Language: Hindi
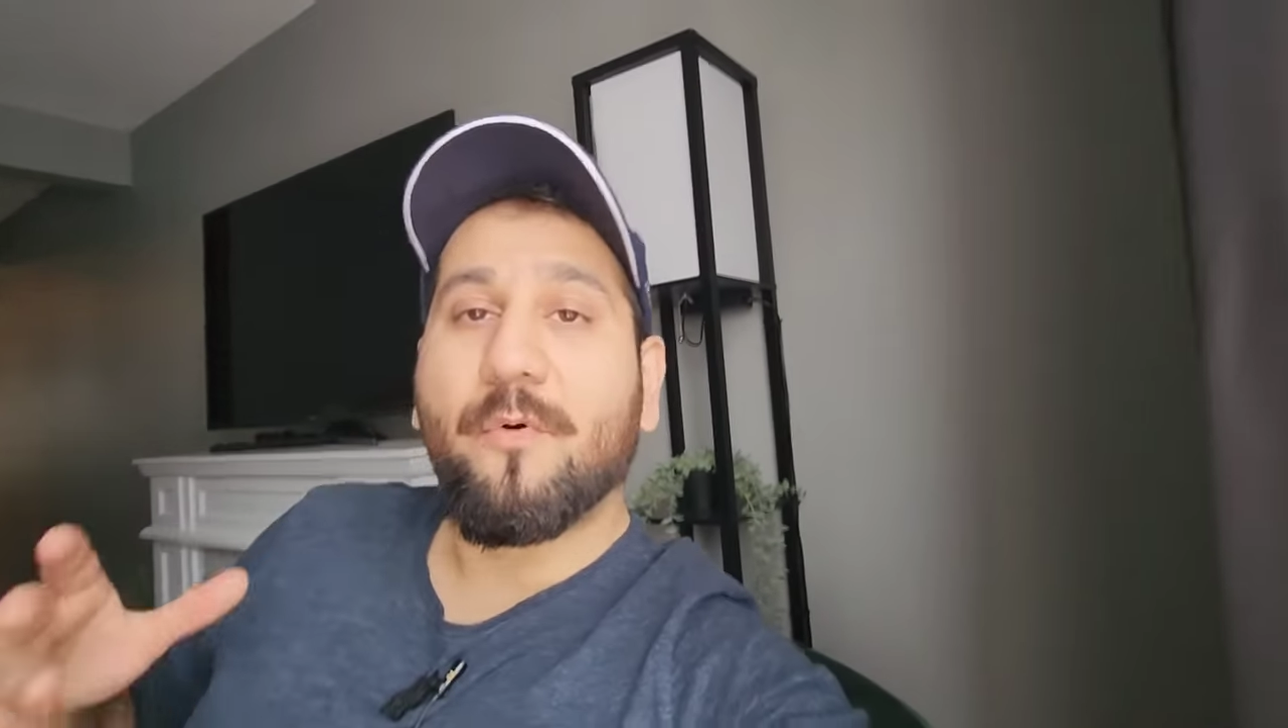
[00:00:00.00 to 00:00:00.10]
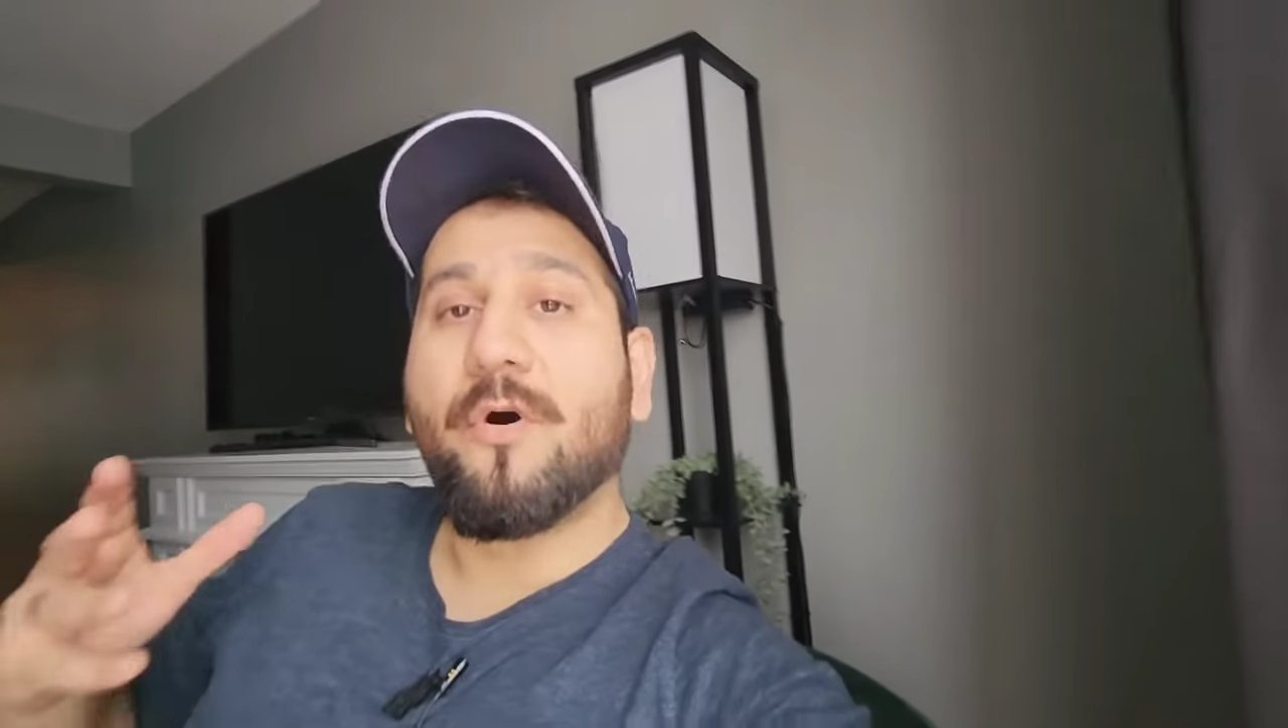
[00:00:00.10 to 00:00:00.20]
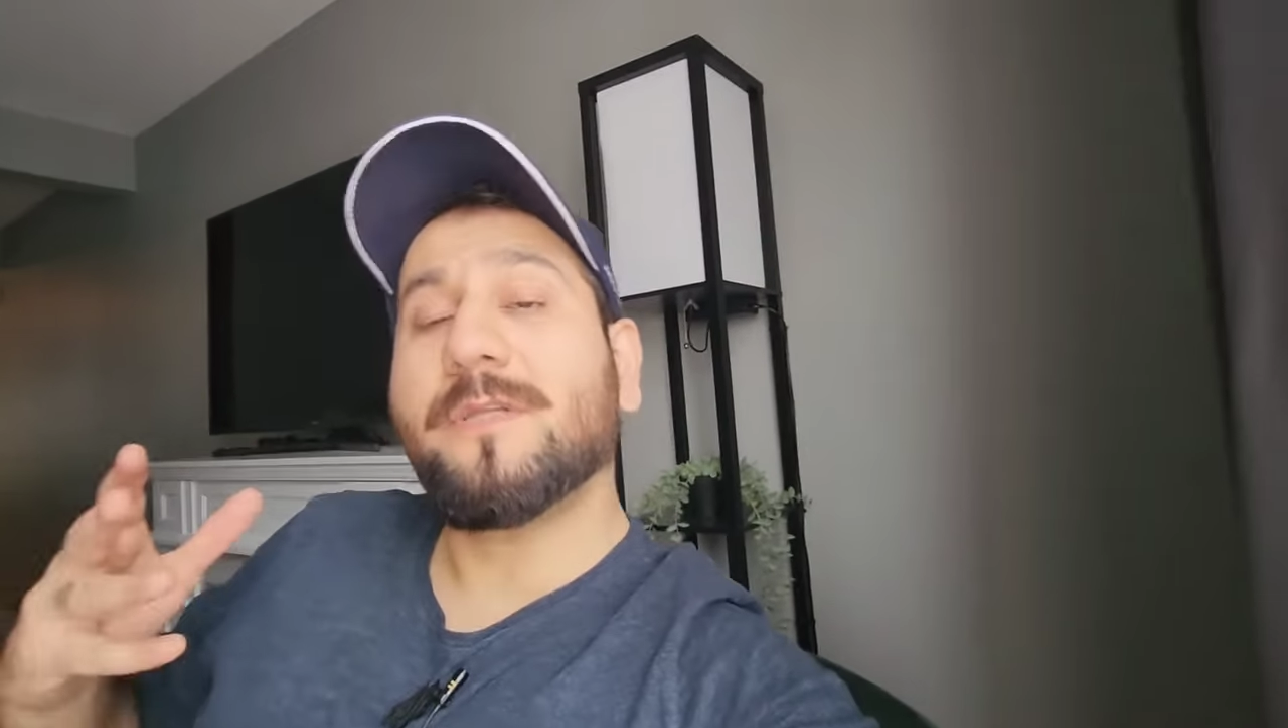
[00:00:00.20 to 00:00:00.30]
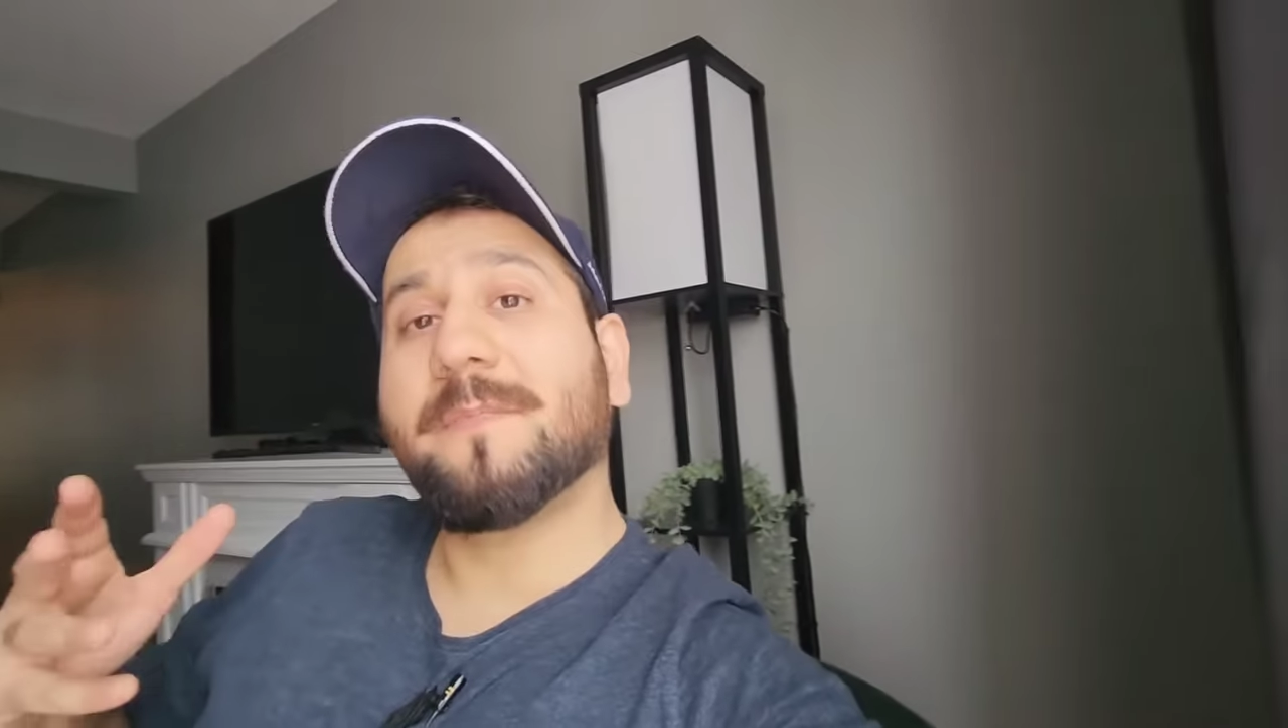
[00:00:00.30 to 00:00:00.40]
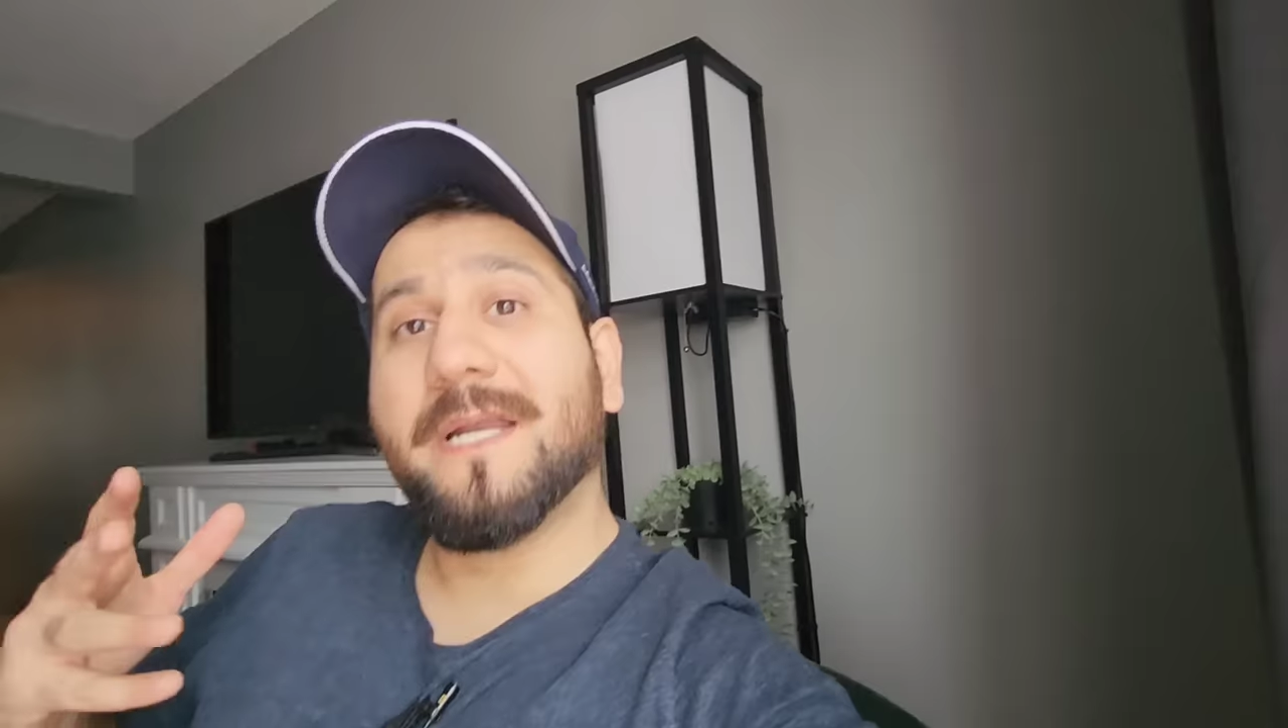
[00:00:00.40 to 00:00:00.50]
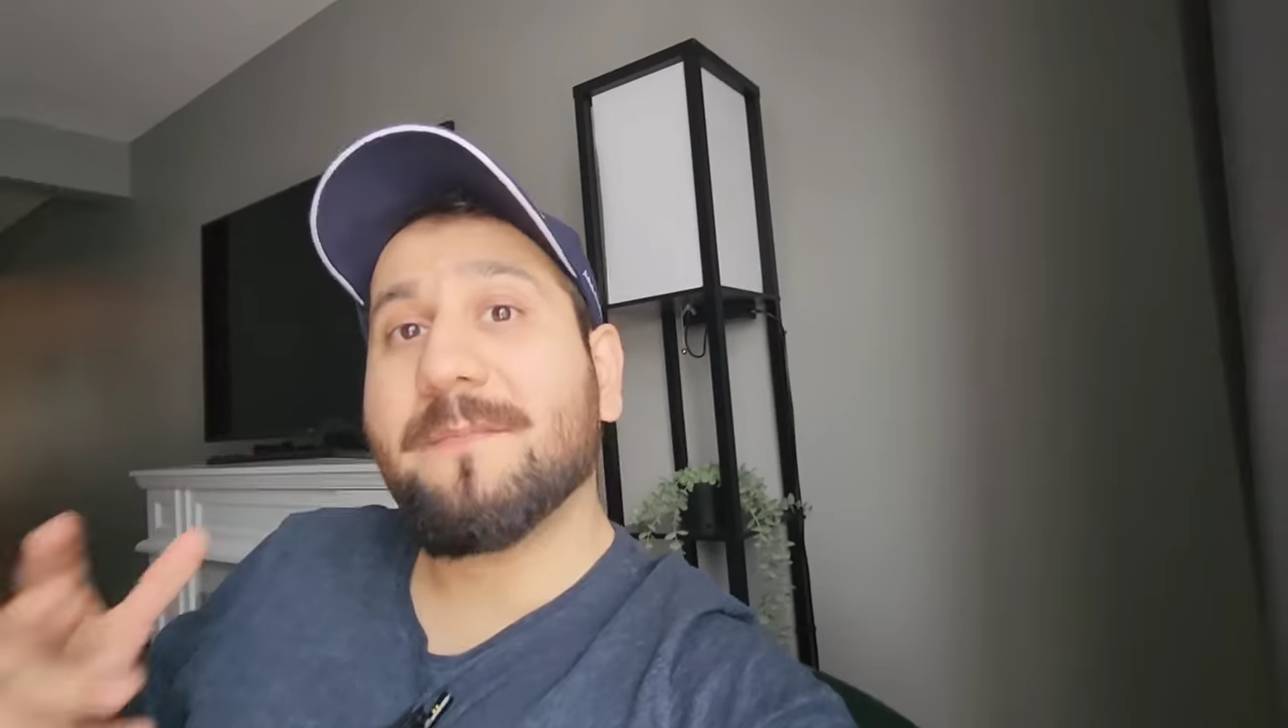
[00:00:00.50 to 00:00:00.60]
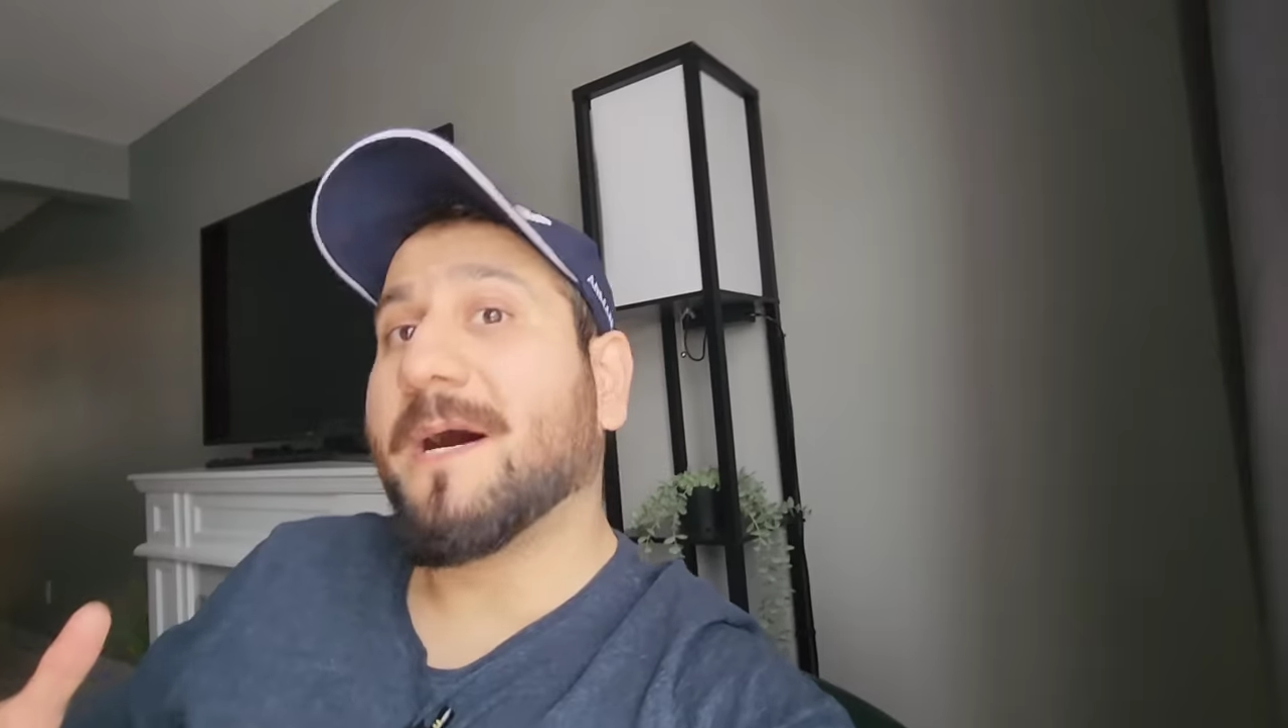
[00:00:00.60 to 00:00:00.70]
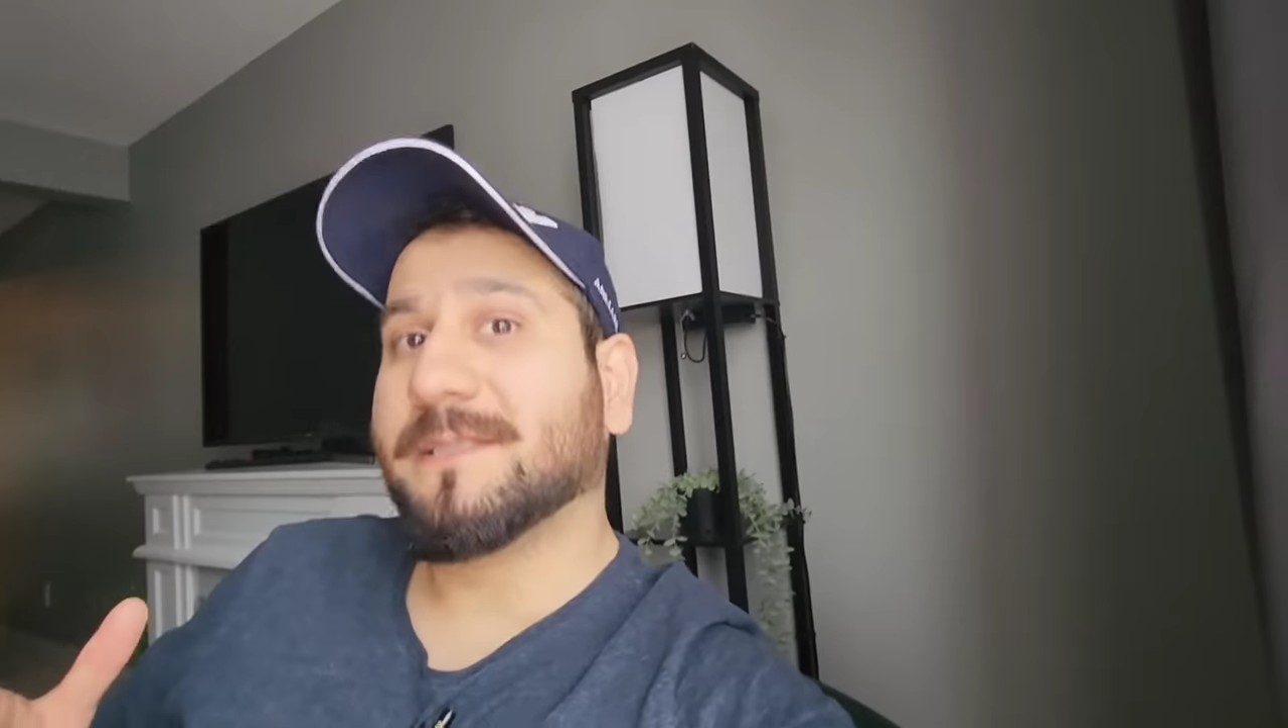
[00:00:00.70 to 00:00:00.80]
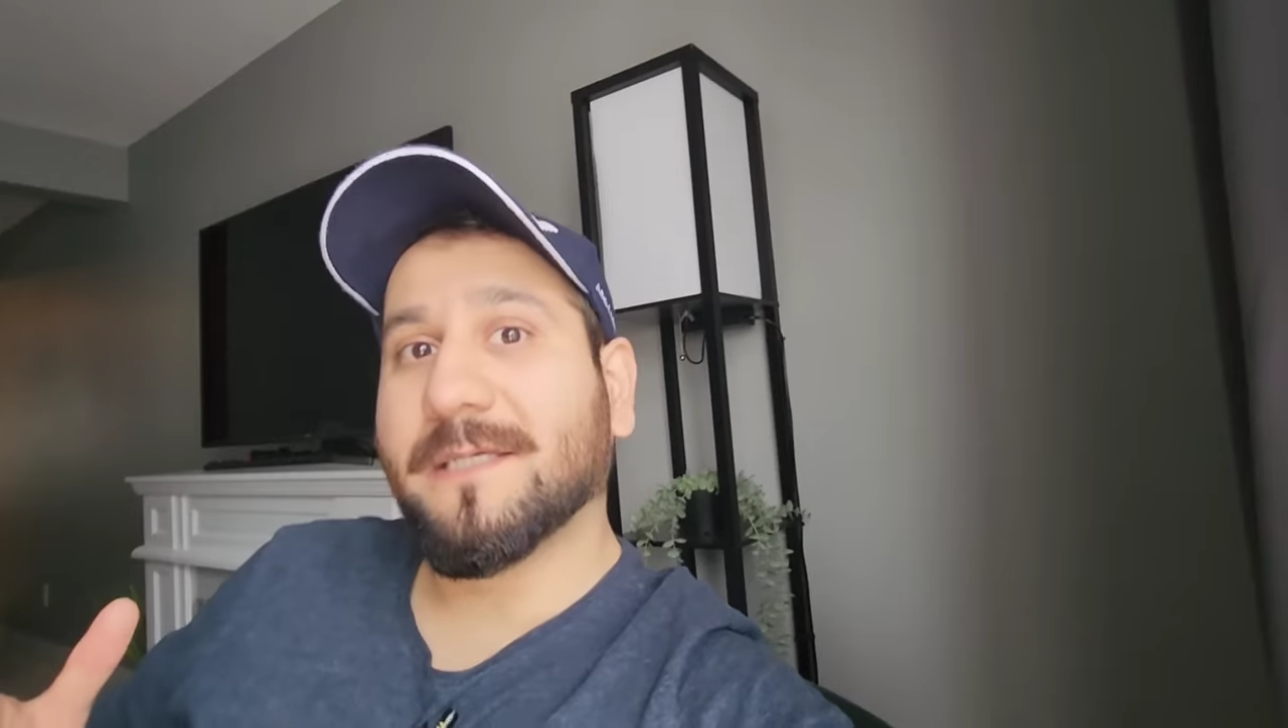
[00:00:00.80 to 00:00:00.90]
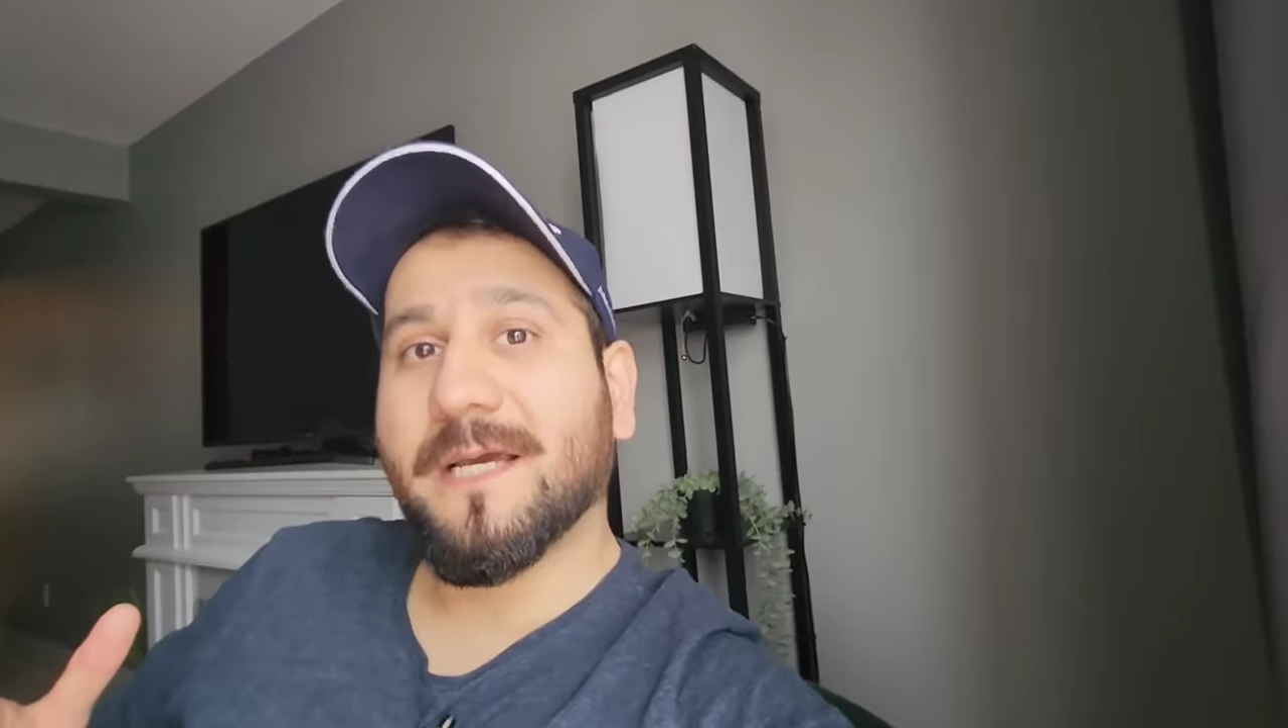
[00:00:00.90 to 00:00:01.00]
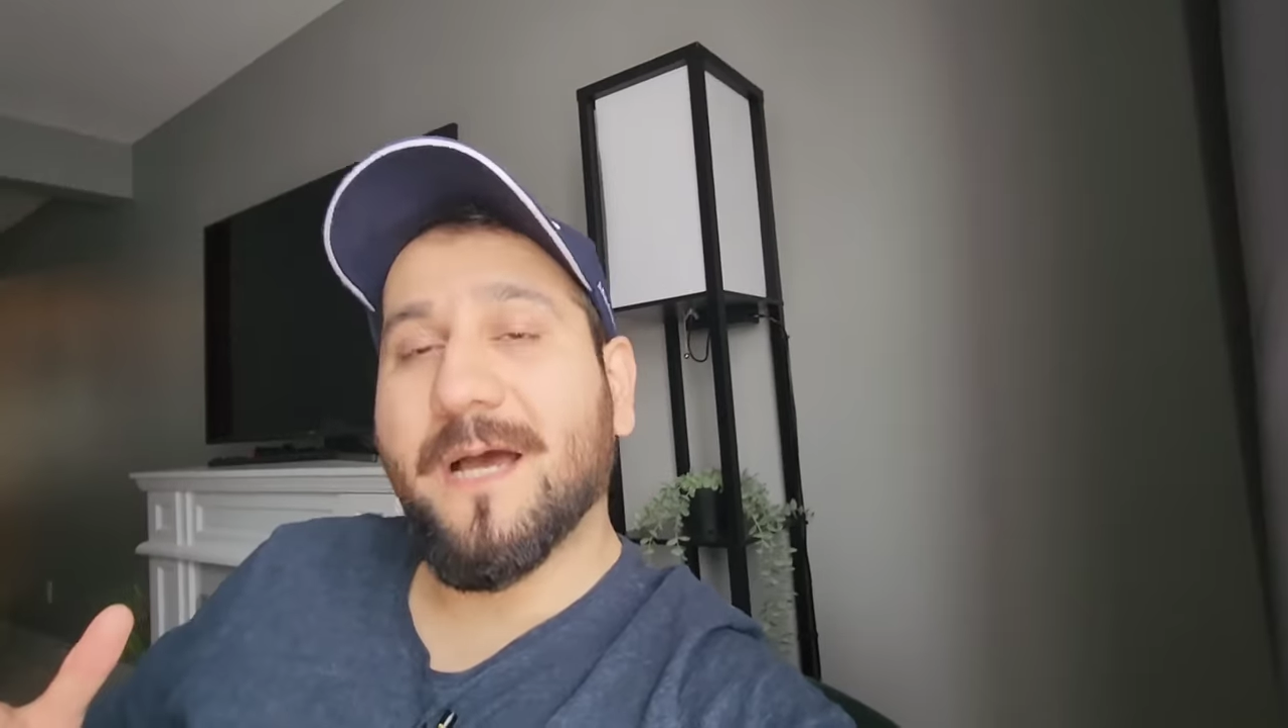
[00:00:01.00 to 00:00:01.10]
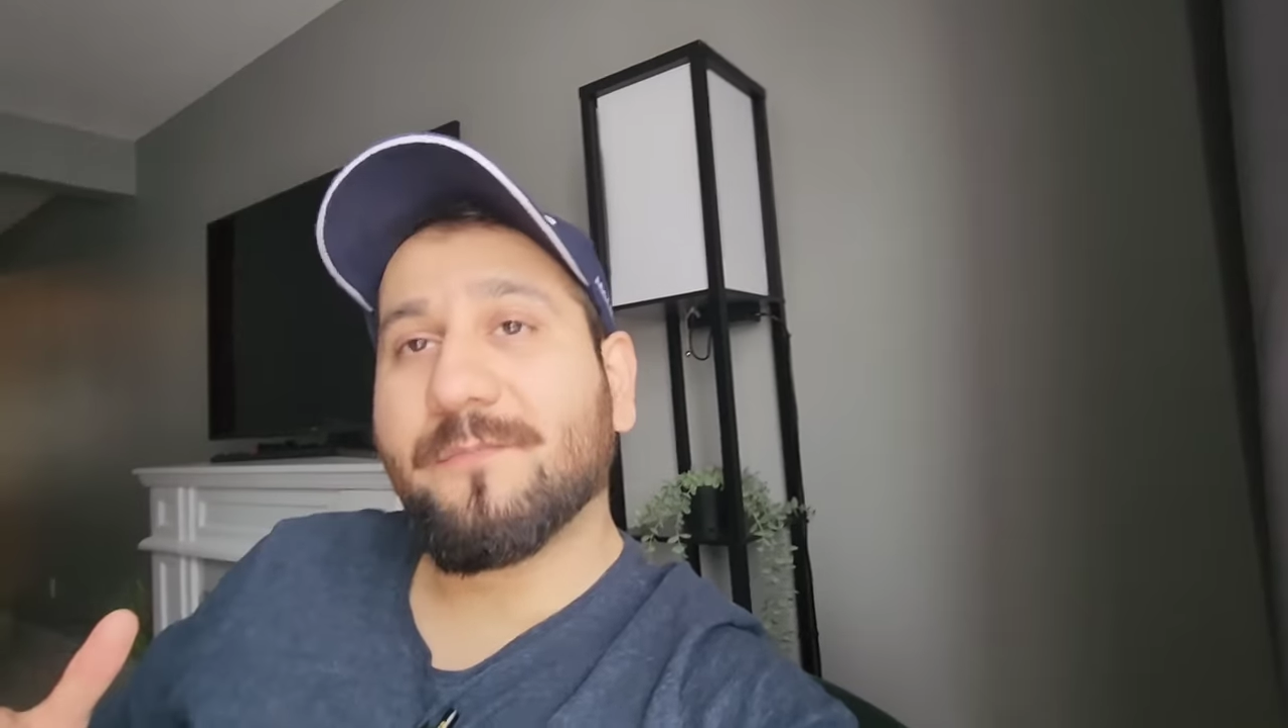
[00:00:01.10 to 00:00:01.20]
बहुत बड़ी बात है